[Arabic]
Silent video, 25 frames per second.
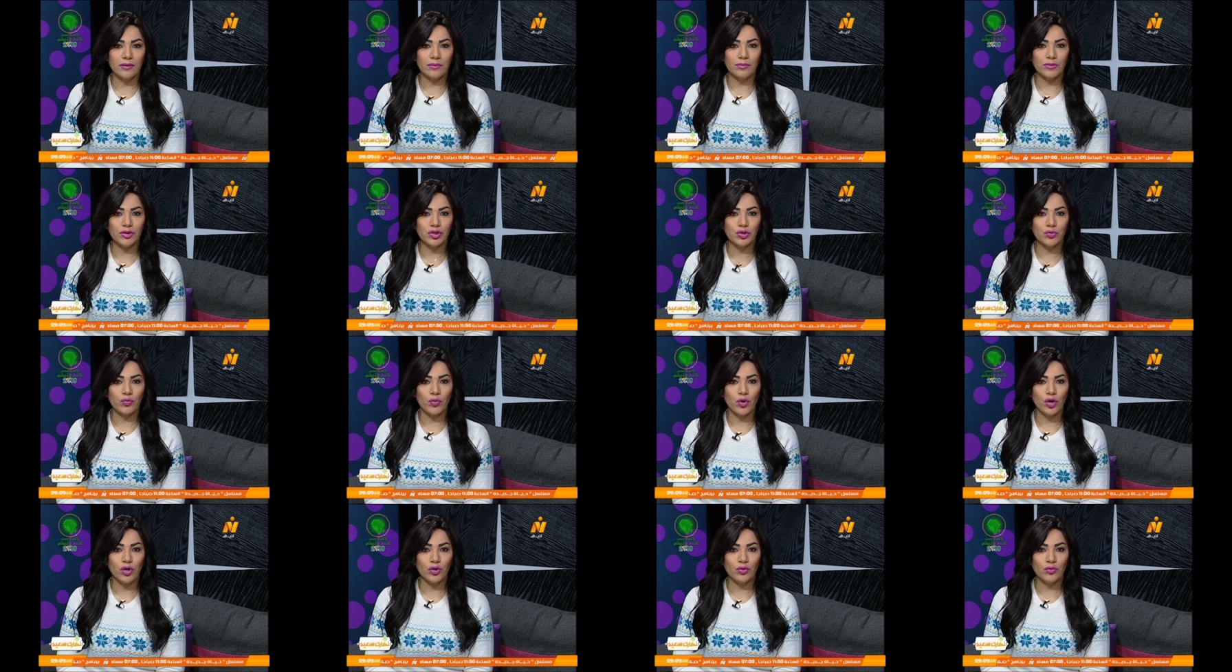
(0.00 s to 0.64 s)

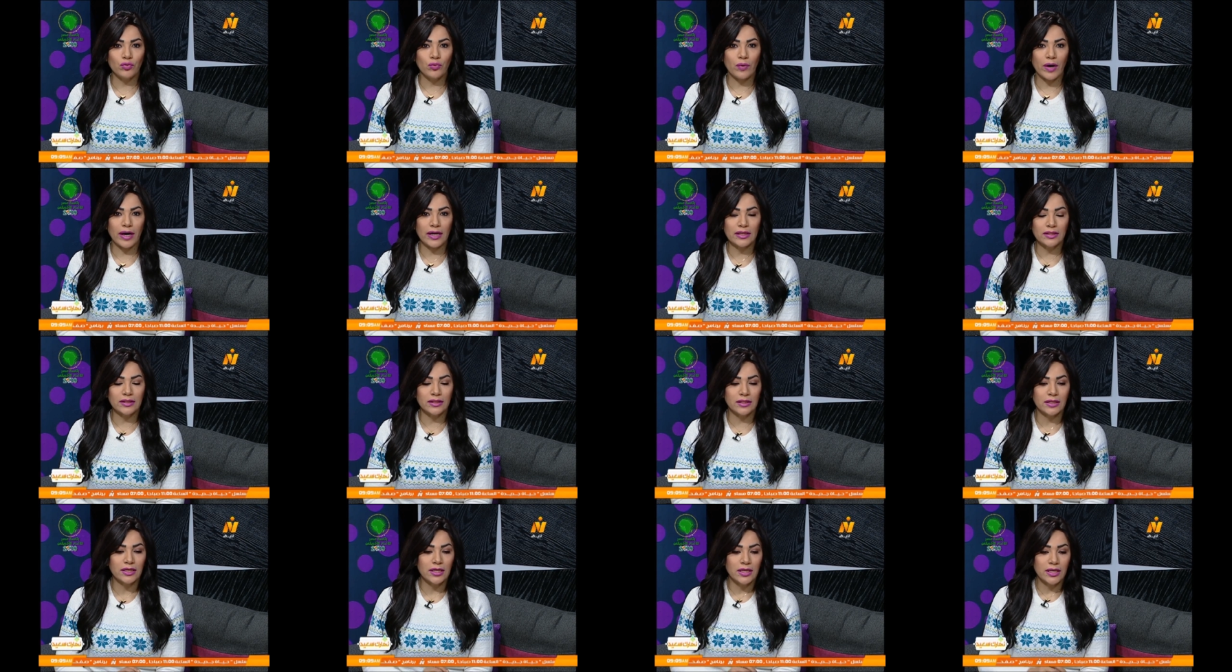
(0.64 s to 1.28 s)
مشواره
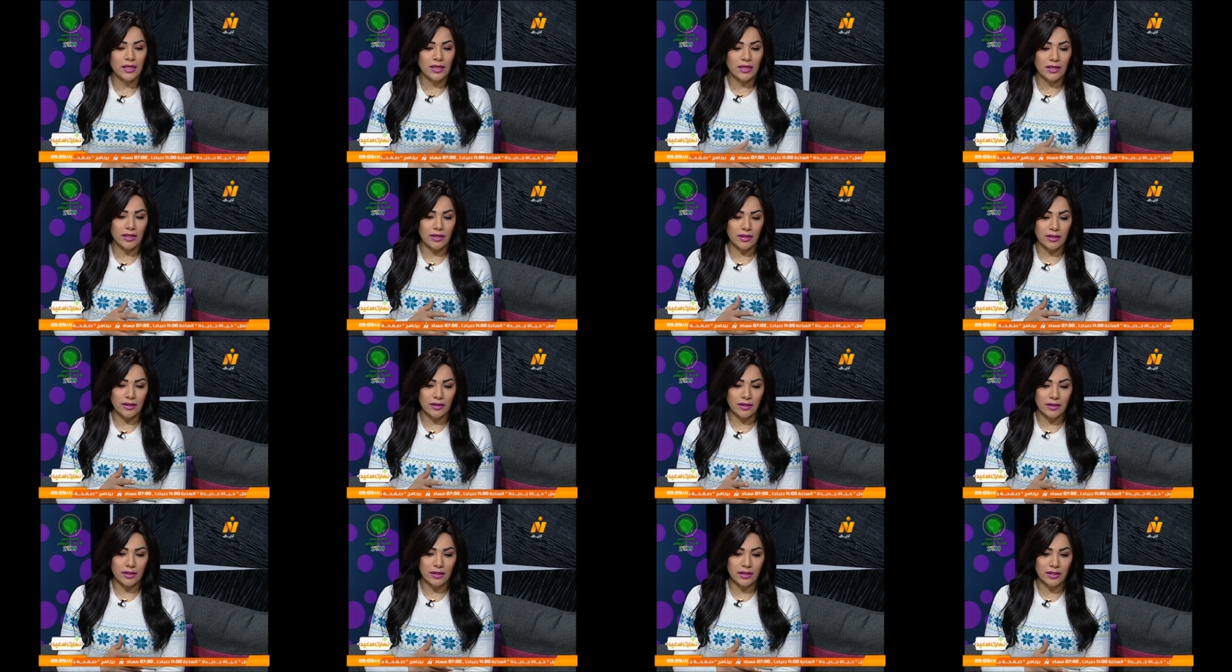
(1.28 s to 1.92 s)
وعن
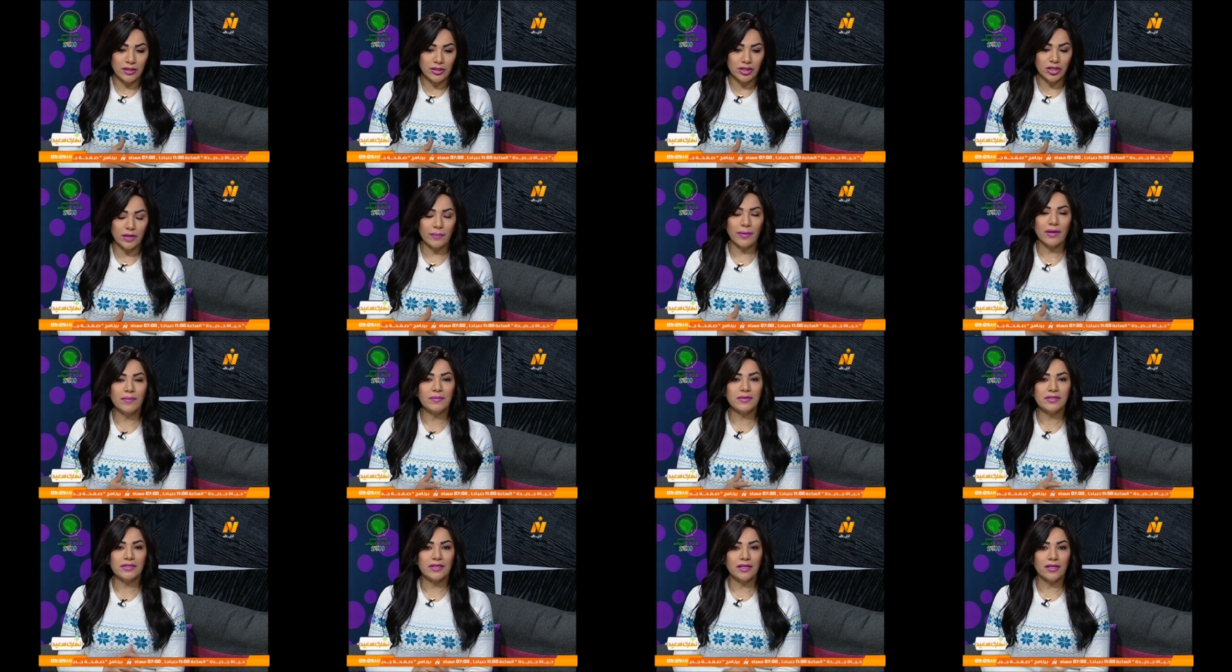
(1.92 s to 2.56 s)

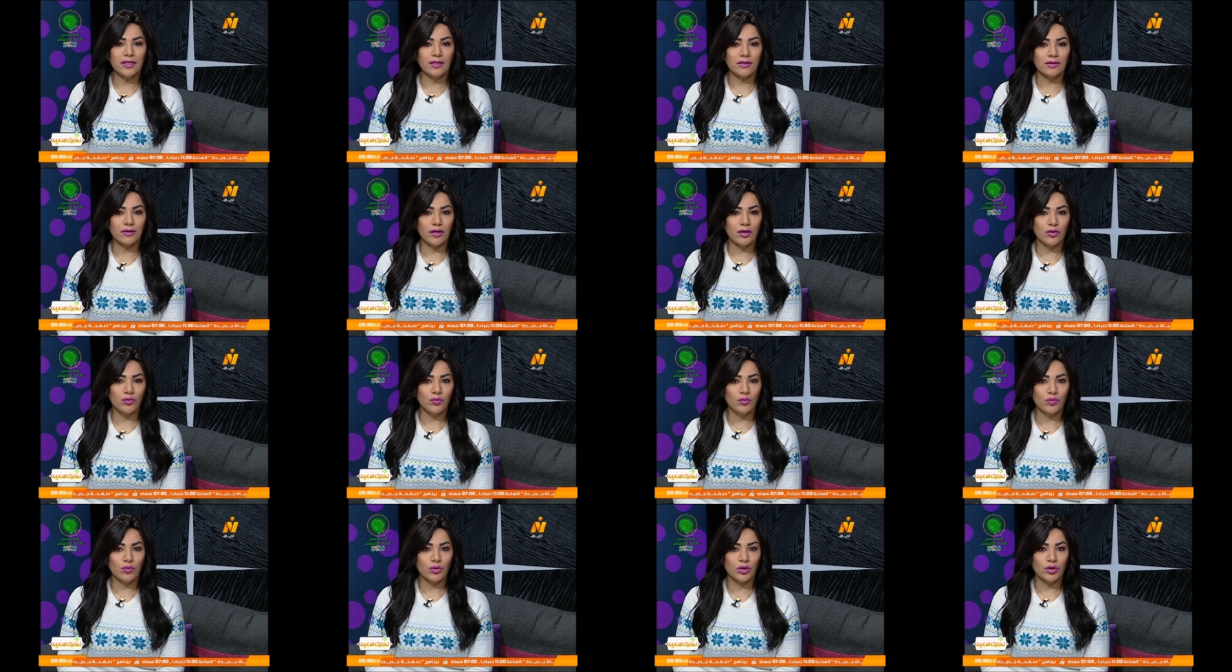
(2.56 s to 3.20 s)
الشباب إزاي
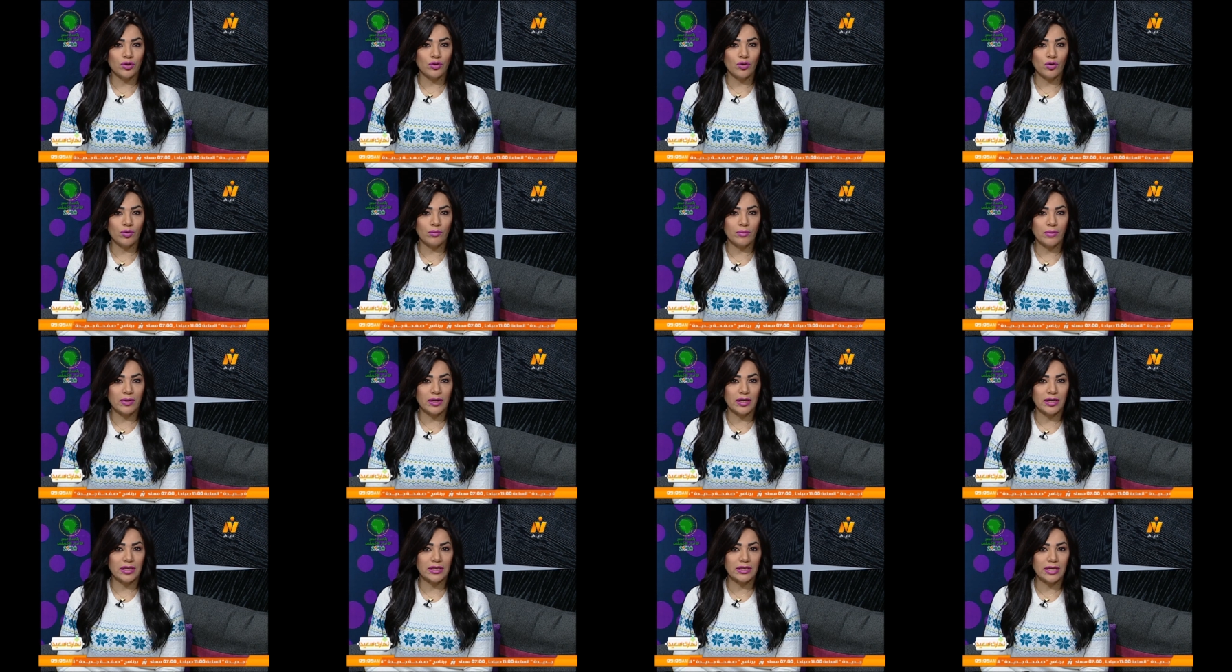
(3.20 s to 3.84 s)
يقدروا إن هم
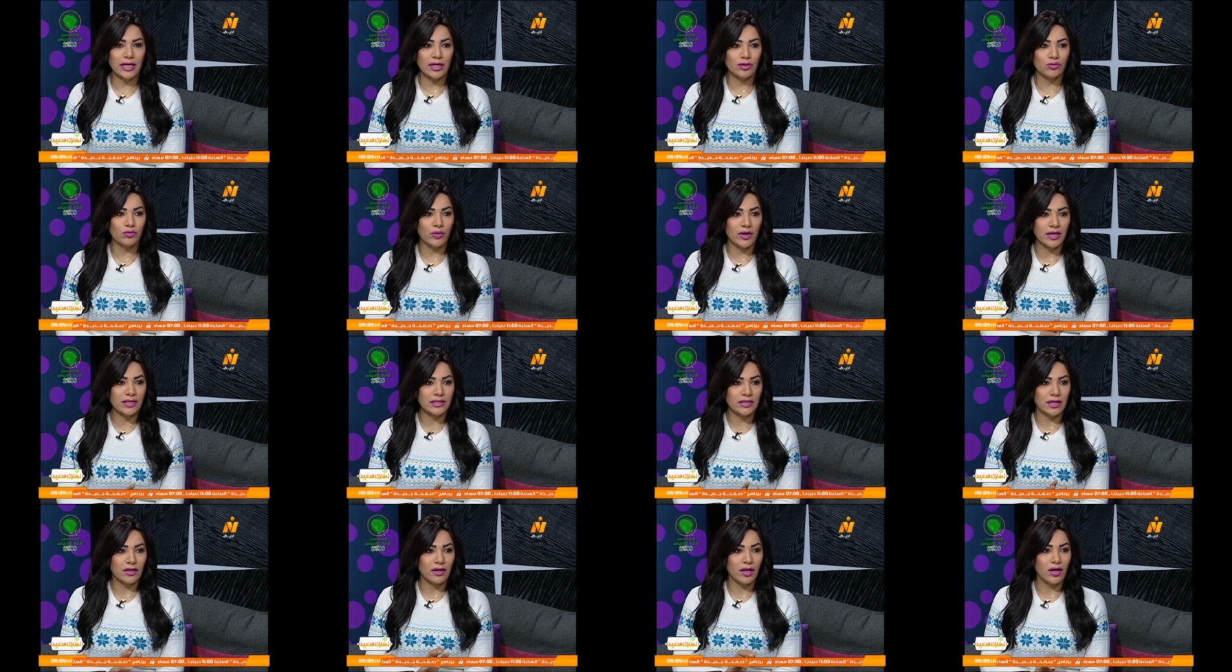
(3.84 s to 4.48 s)
ياخدوا
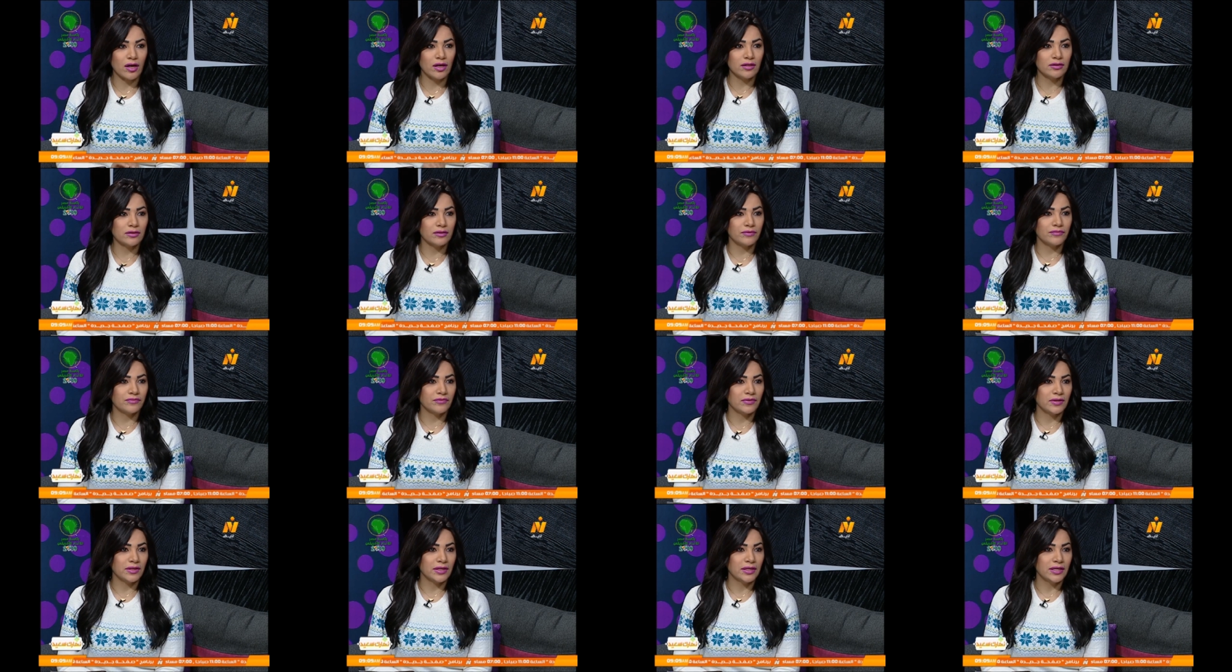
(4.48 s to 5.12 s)
هذا الخط
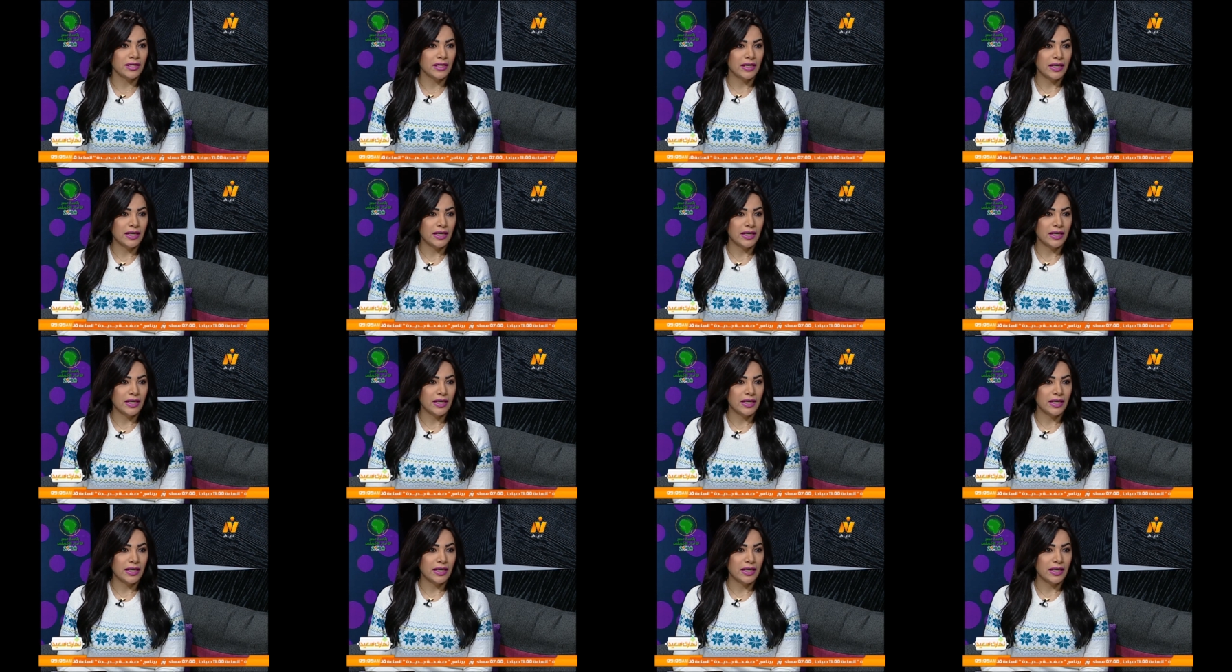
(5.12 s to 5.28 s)
في